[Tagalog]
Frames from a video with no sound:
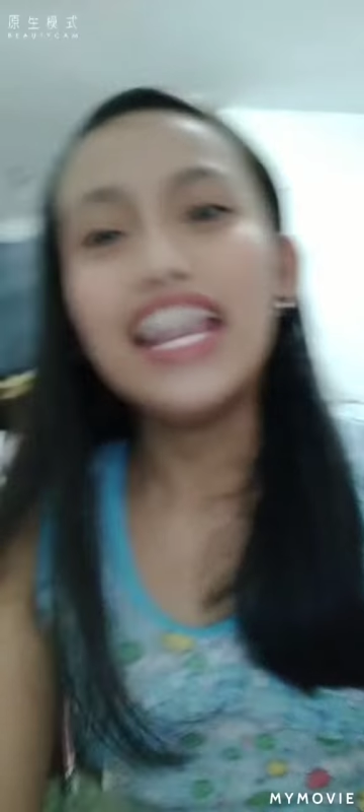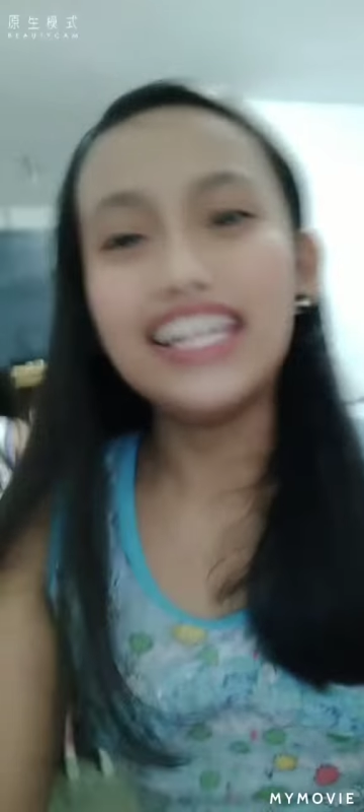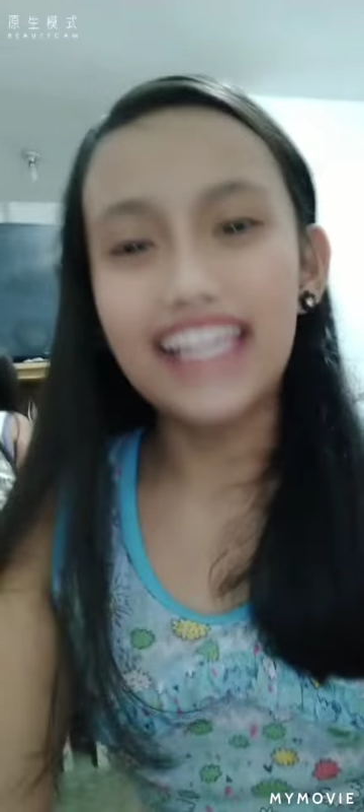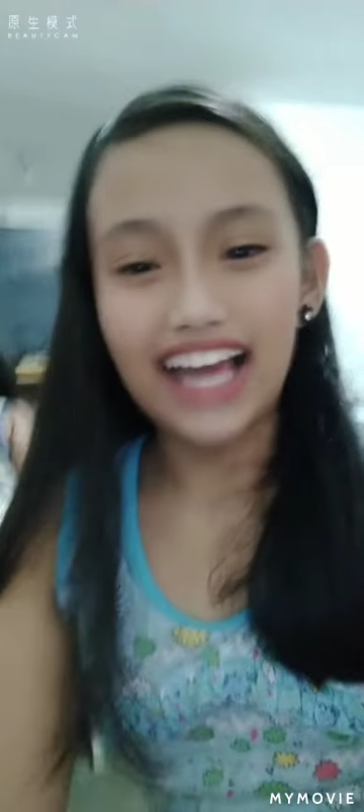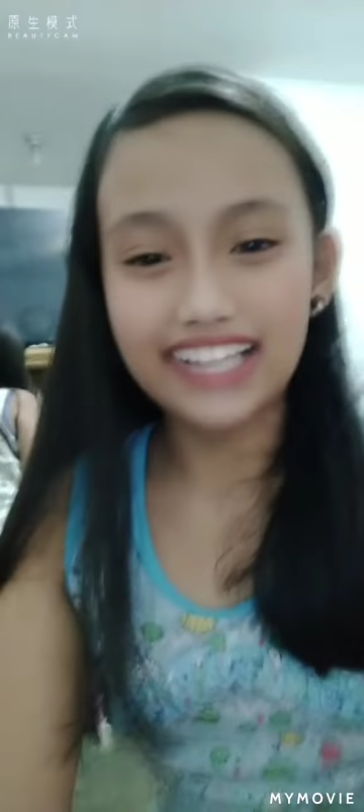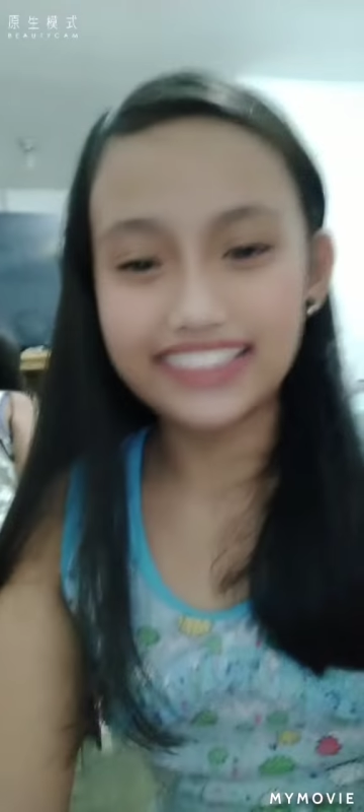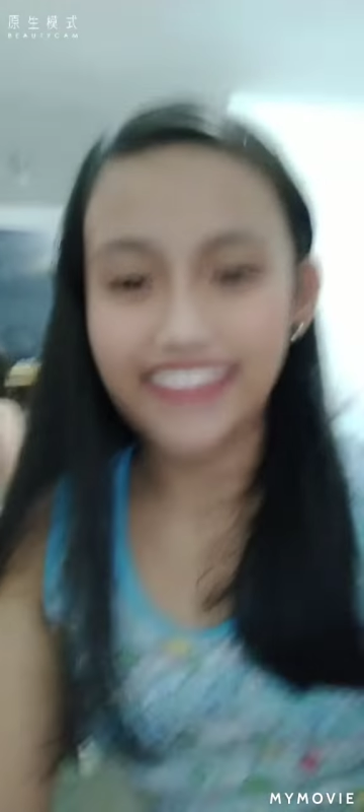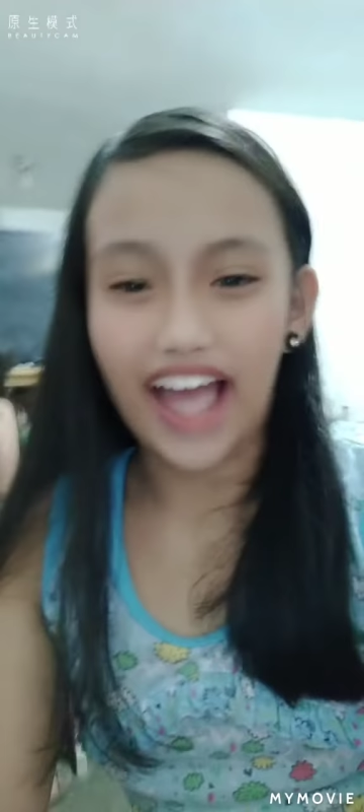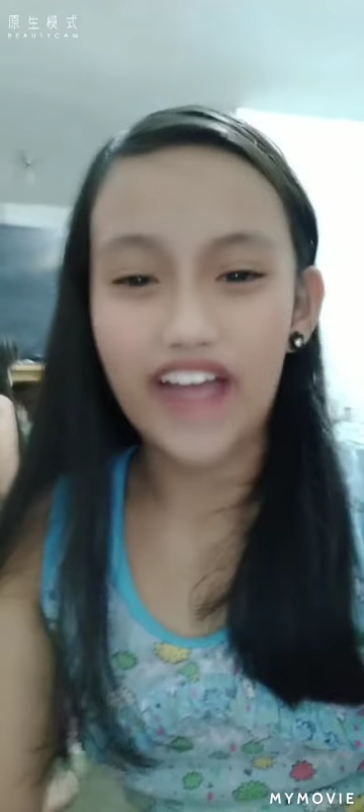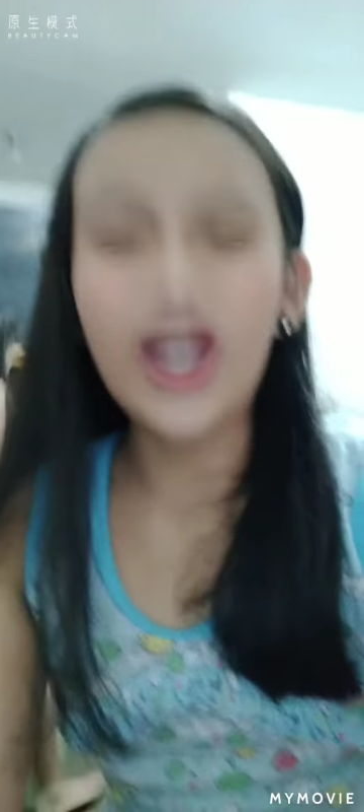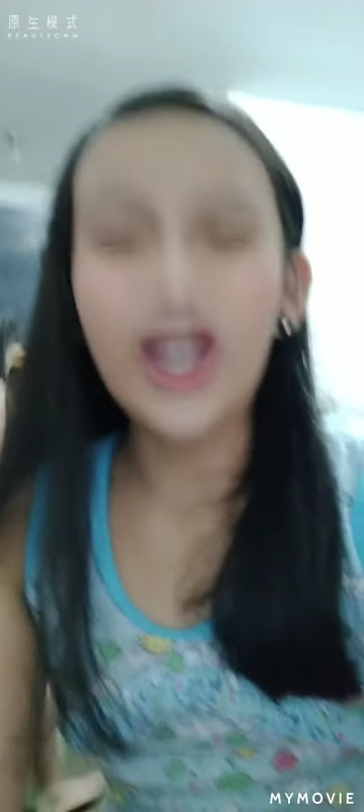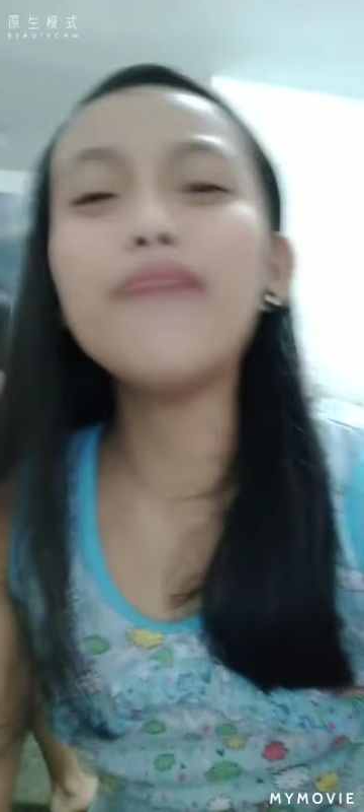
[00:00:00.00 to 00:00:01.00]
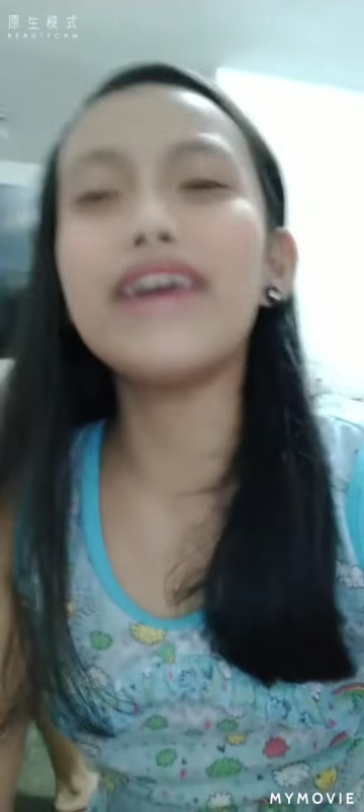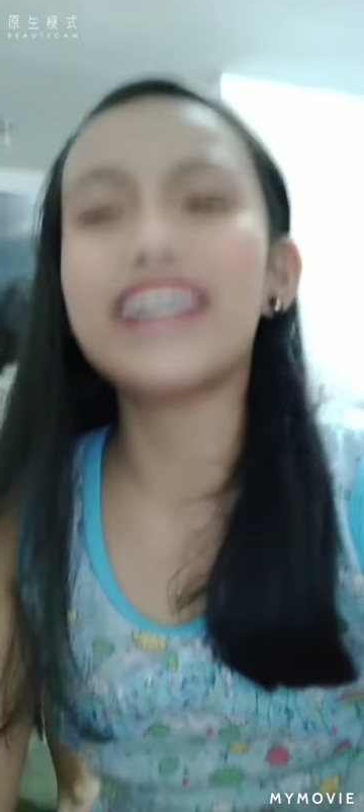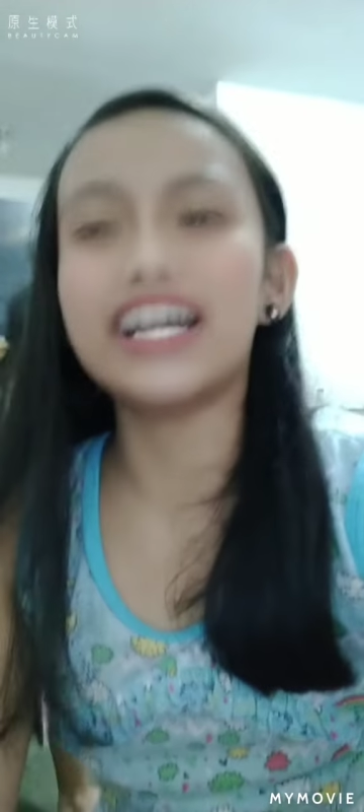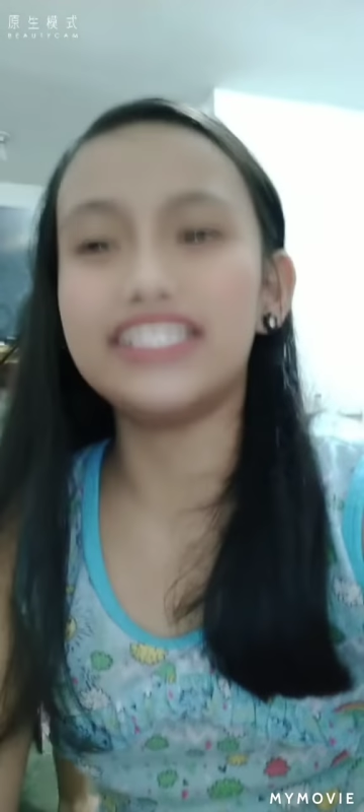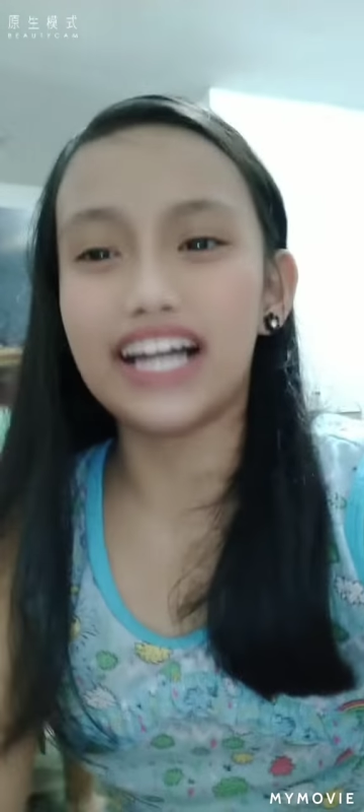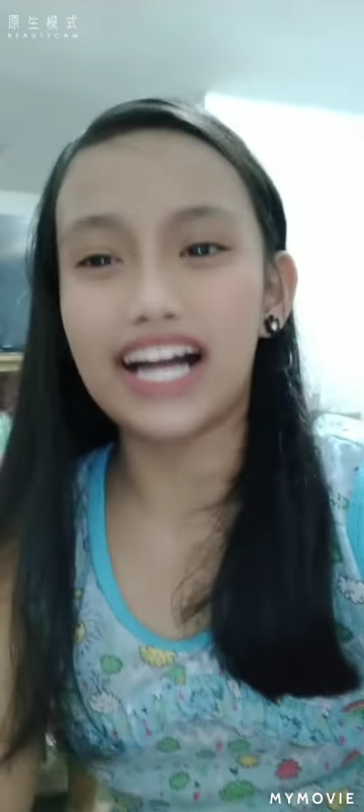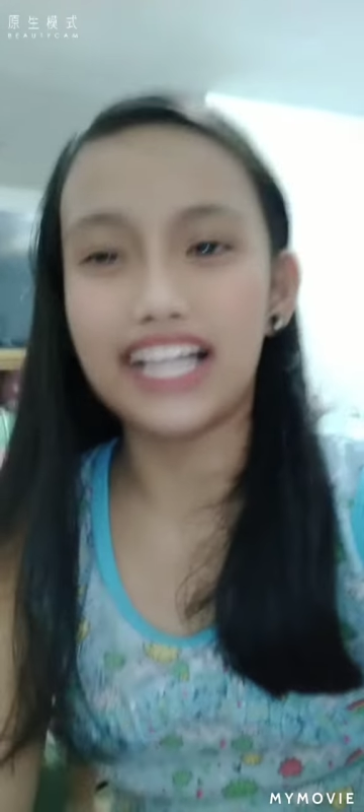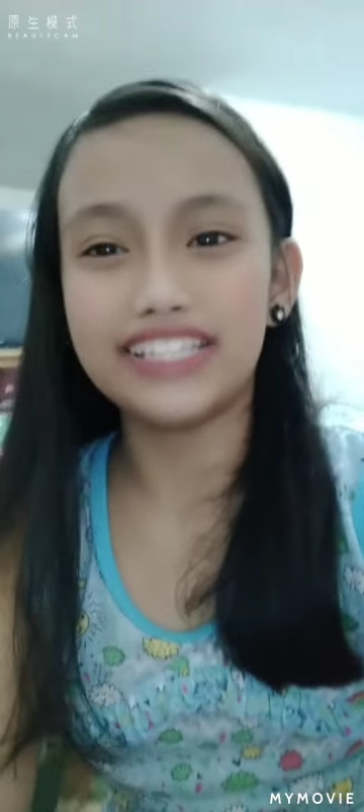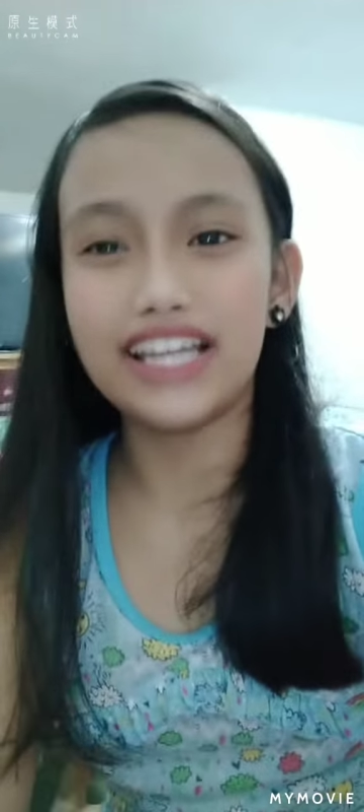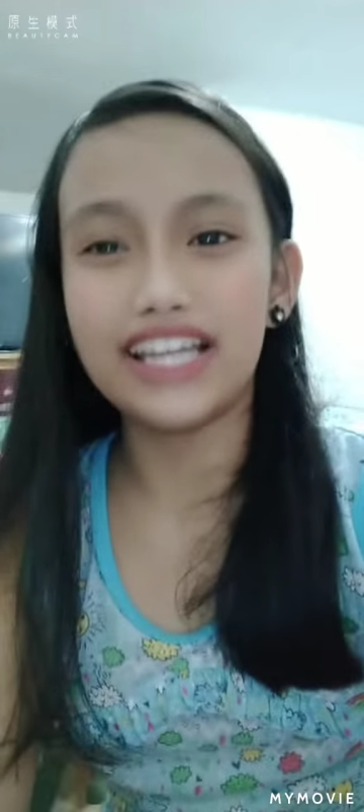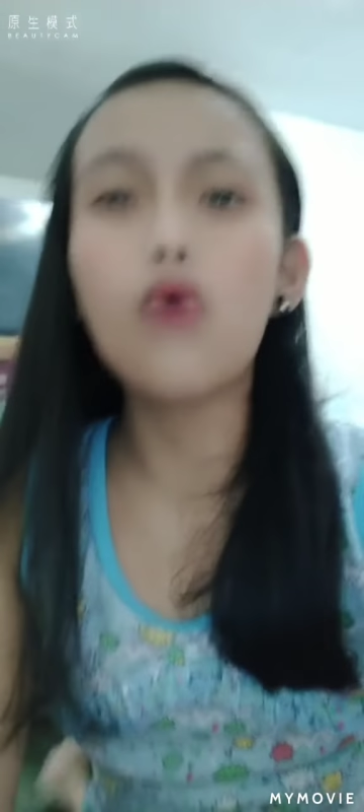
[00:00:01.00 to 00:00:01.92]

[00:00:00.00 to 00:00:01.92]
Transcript: lahat tayo ay may kanya-kanyang